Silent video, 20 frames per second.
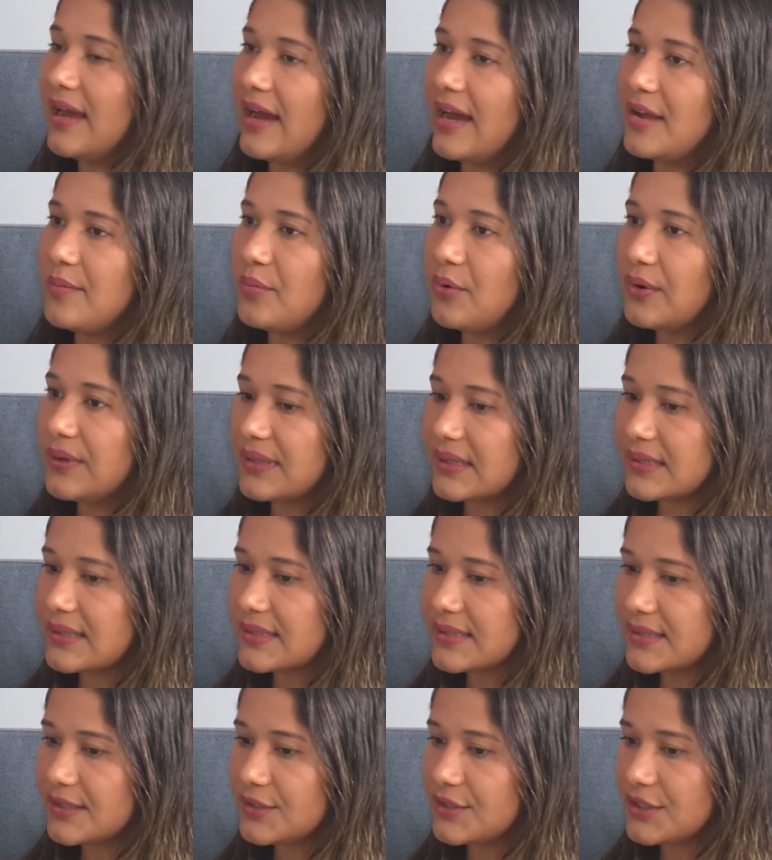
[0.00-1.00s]
a
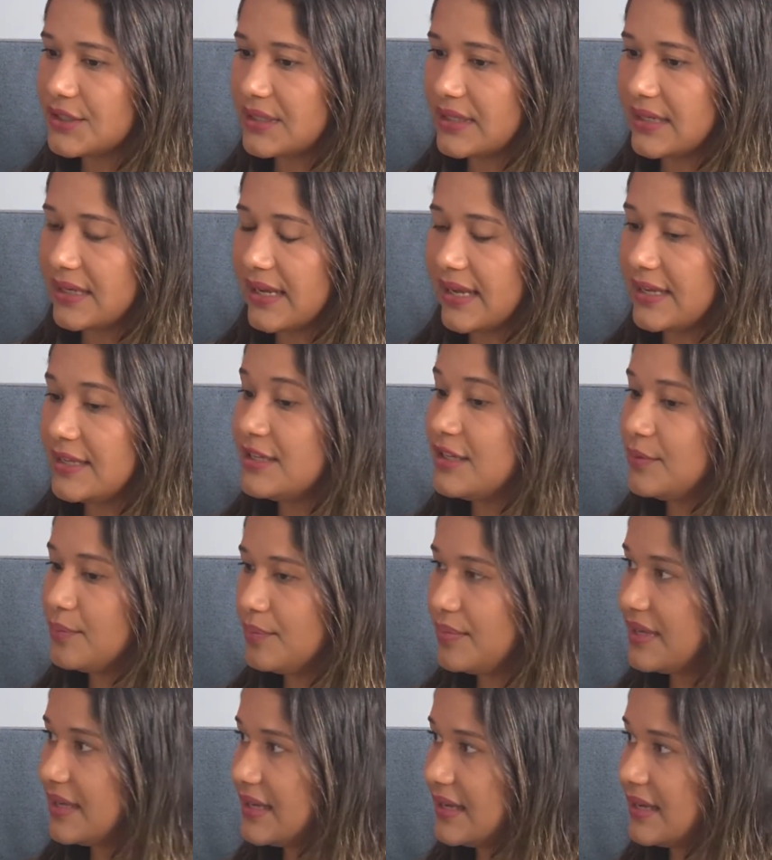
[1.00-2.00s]
importância de
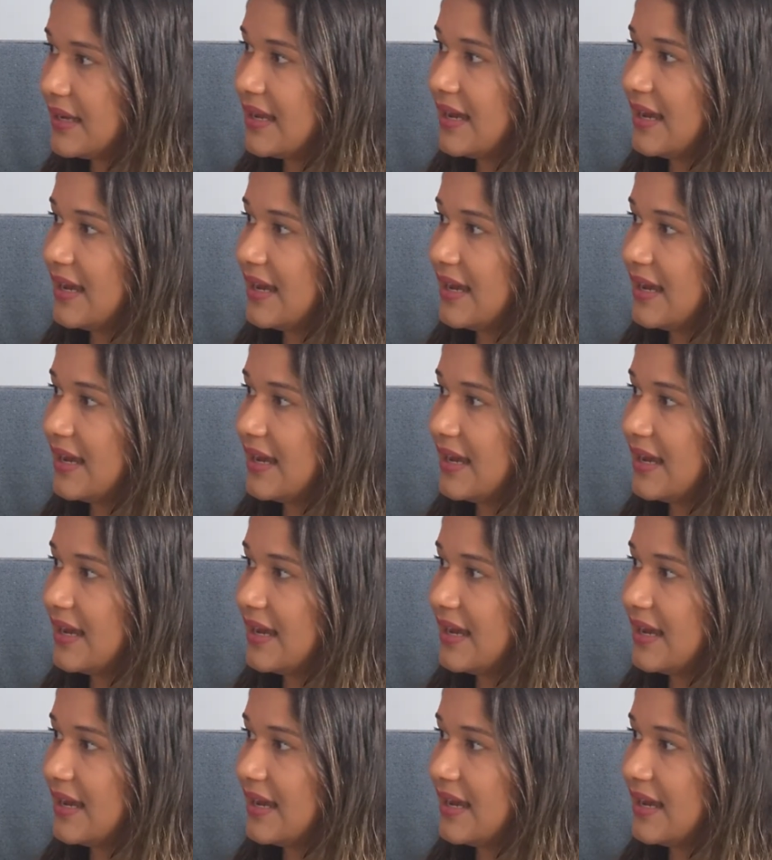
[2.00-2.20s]
inibir